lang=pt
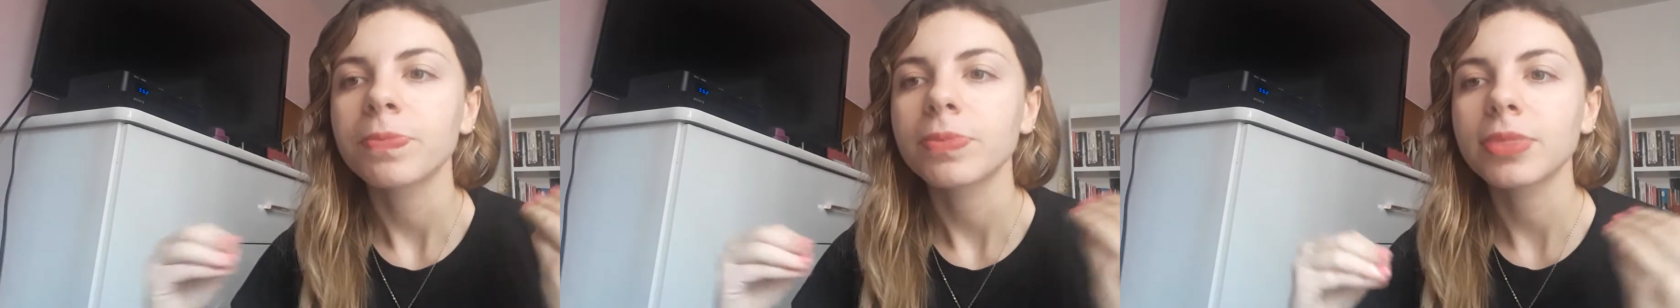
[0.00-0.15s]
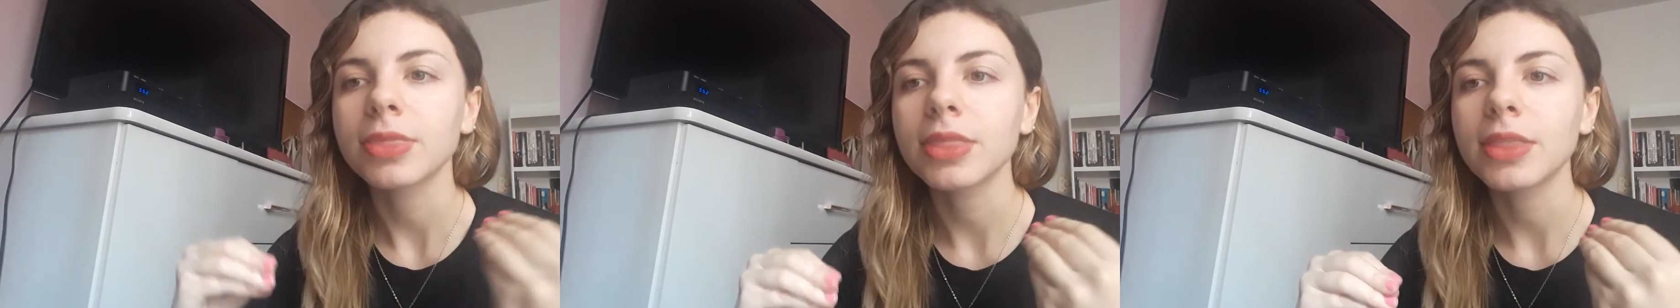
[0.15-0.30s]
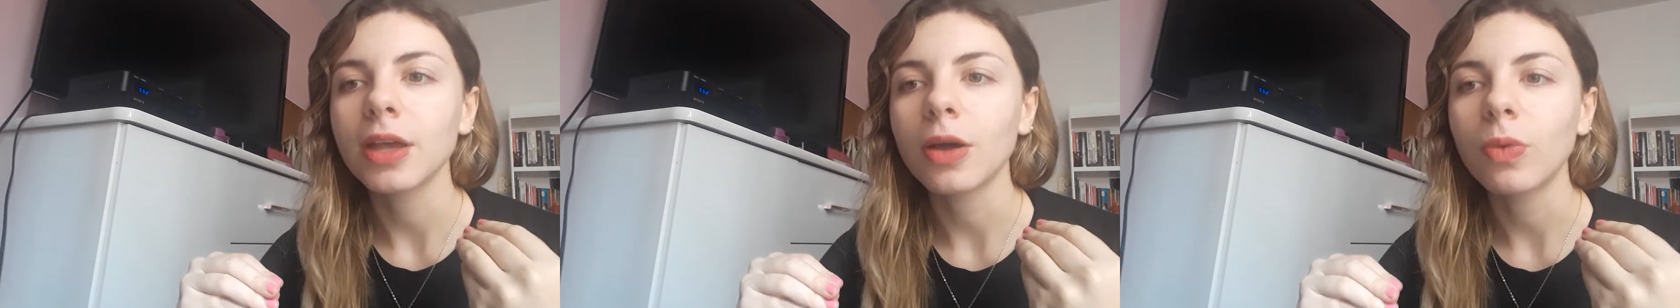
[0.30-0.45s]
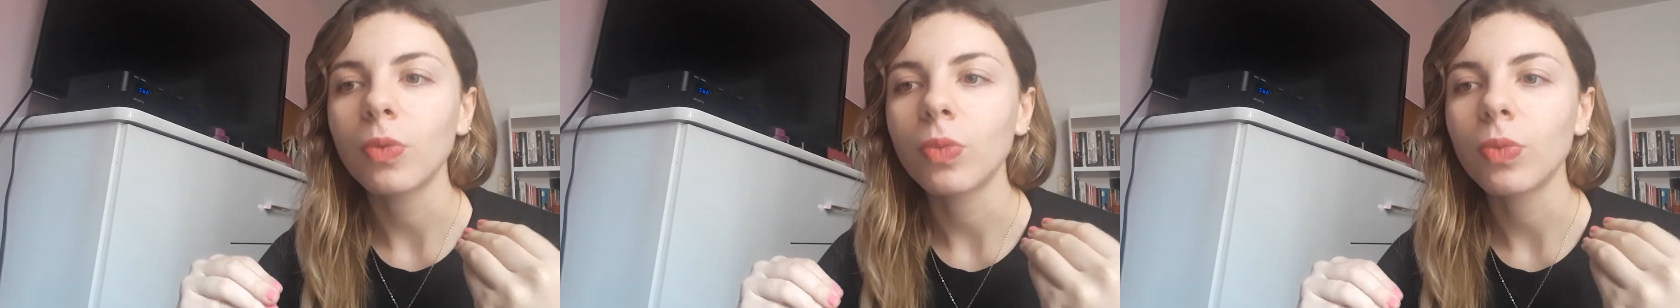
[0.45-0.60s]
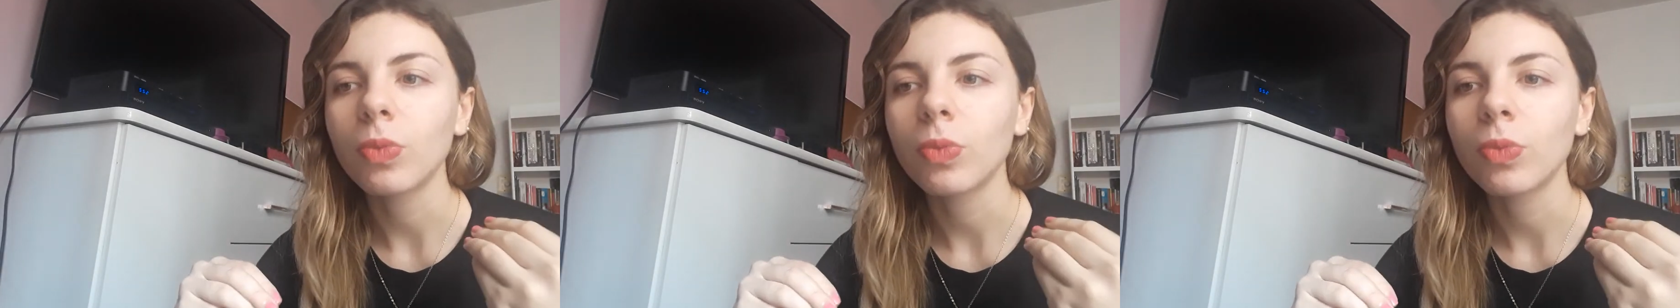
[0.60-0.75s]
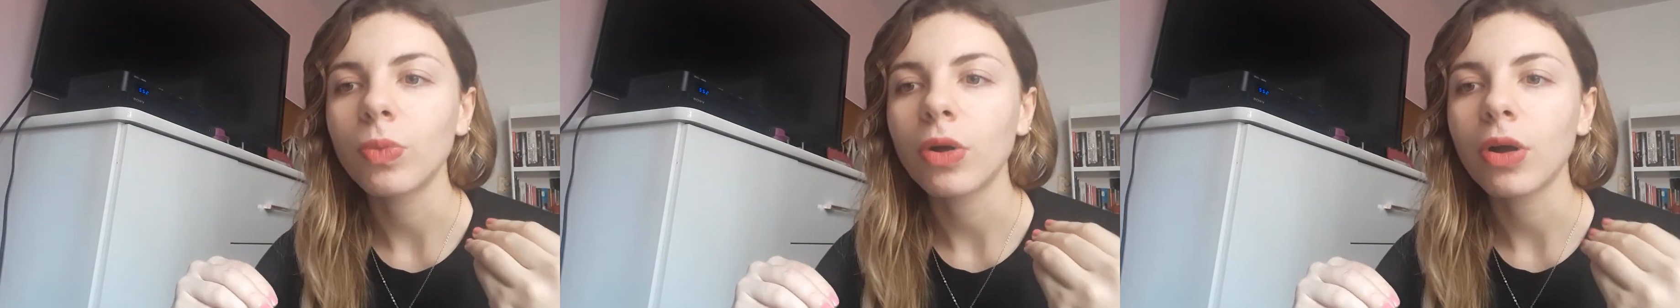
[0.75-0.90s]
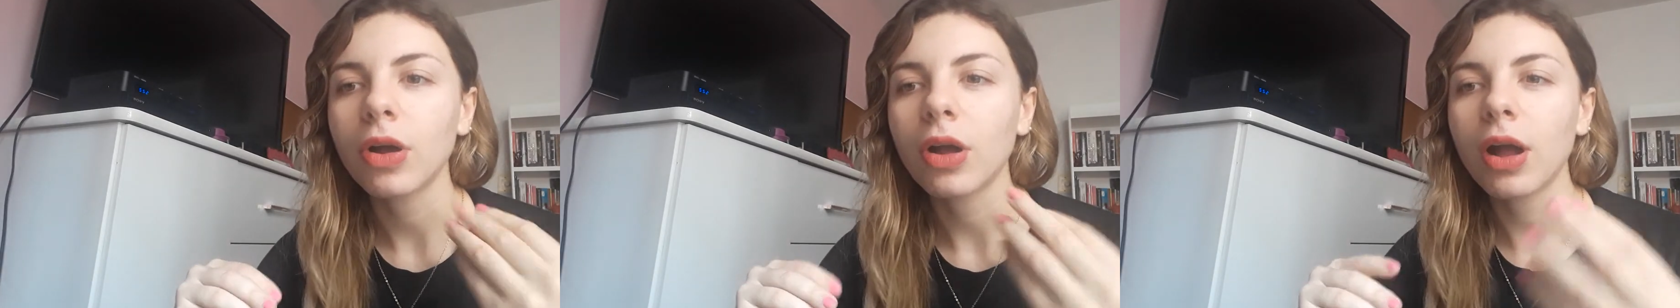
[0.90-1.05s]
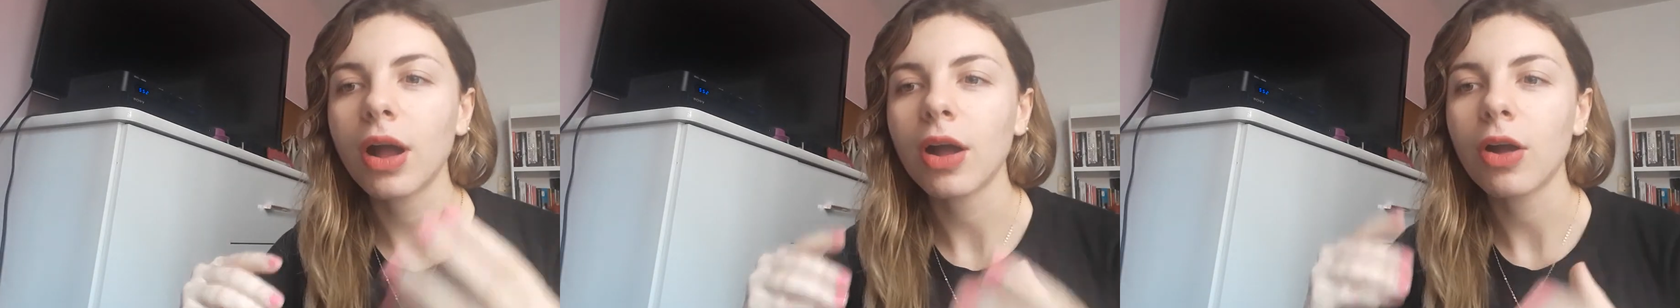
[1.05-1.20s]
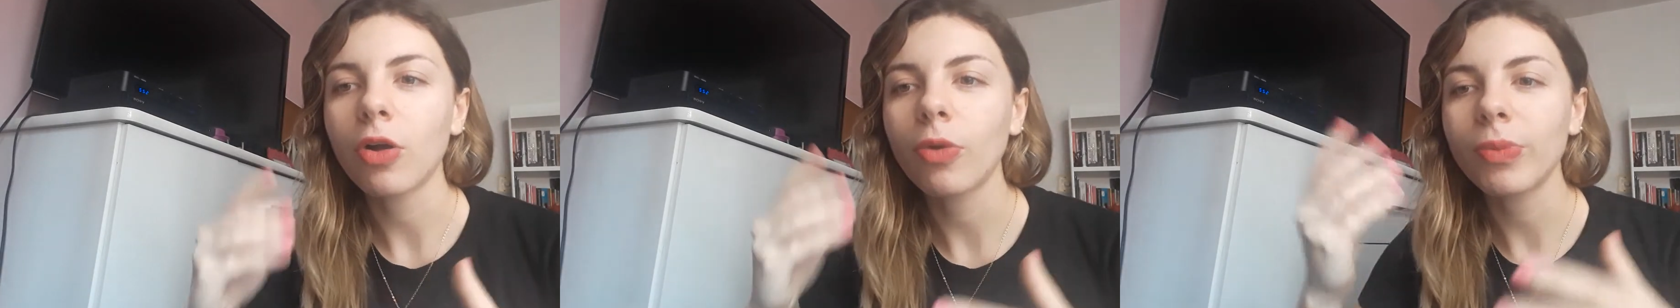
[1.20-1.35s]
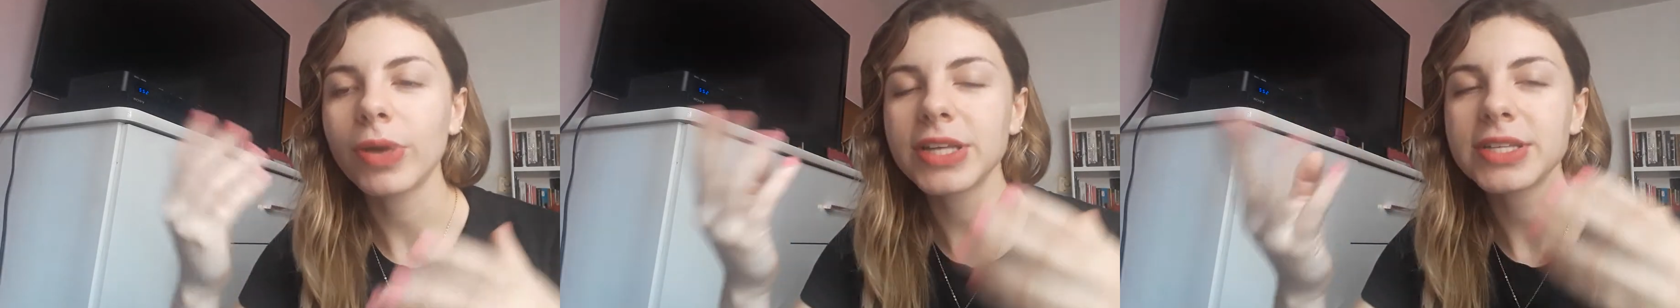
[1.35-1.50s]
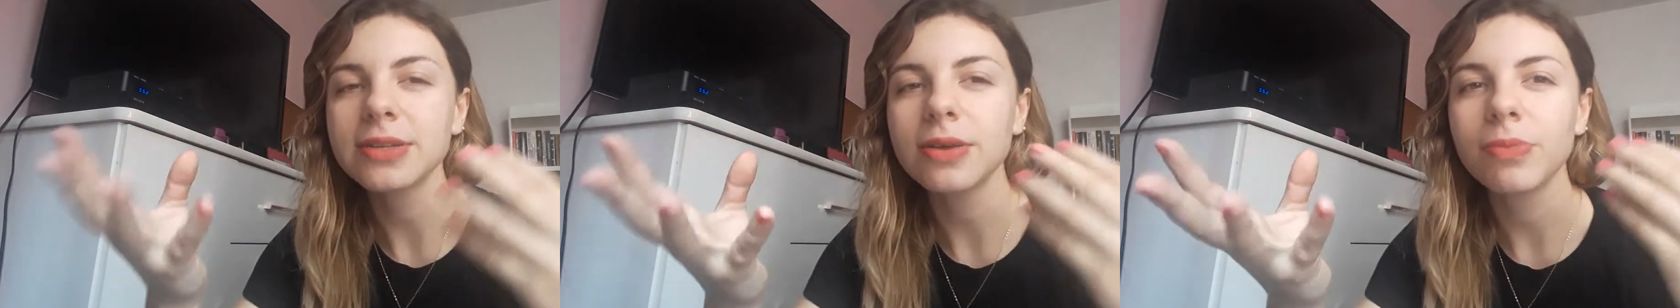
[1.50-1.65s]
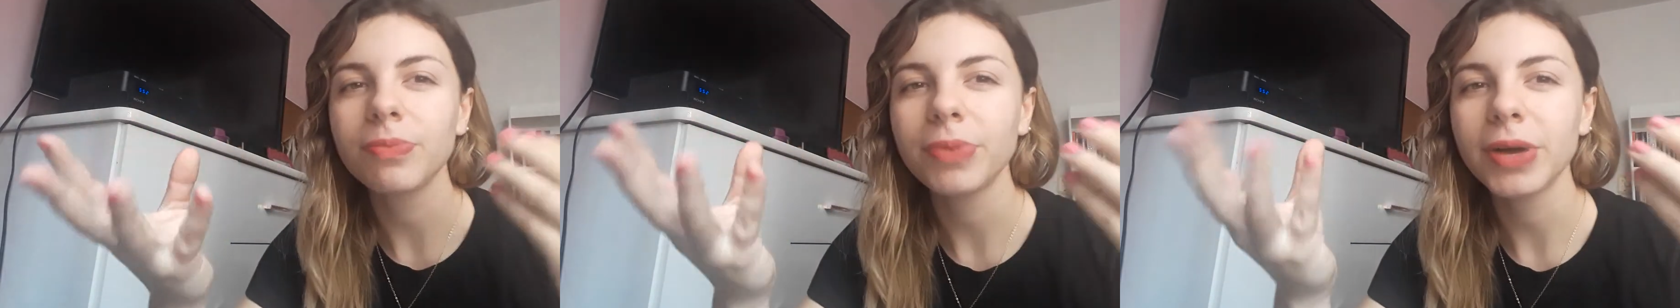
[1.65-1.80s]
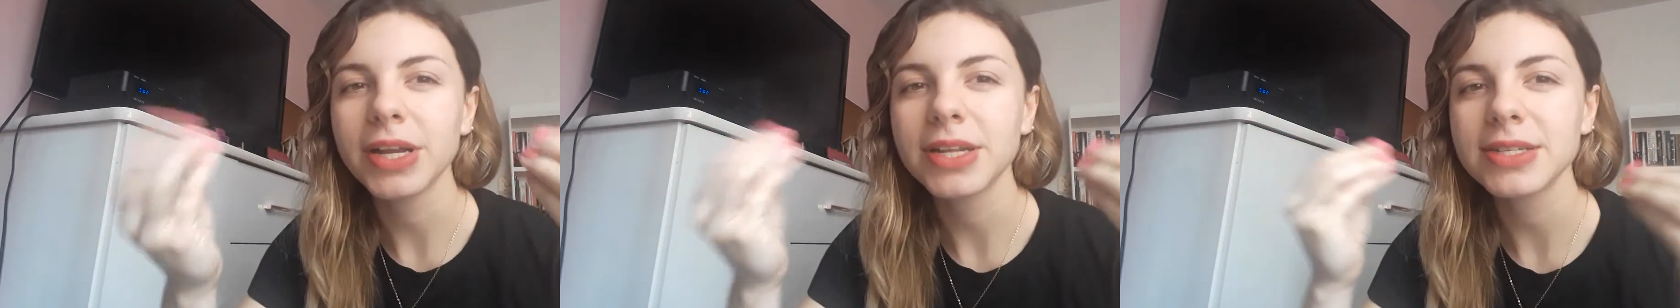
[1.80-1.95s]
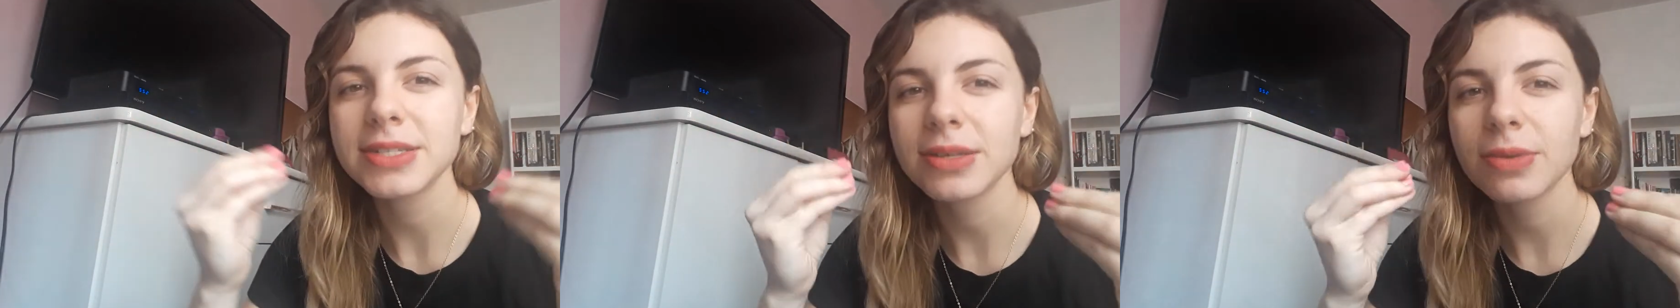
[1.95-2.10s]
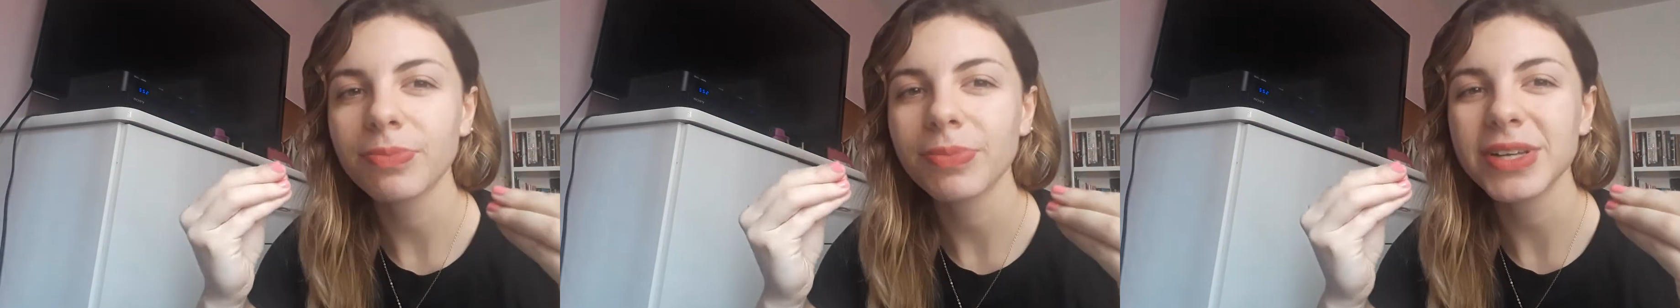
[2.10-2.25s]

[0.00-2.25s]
Então, começa a aparecer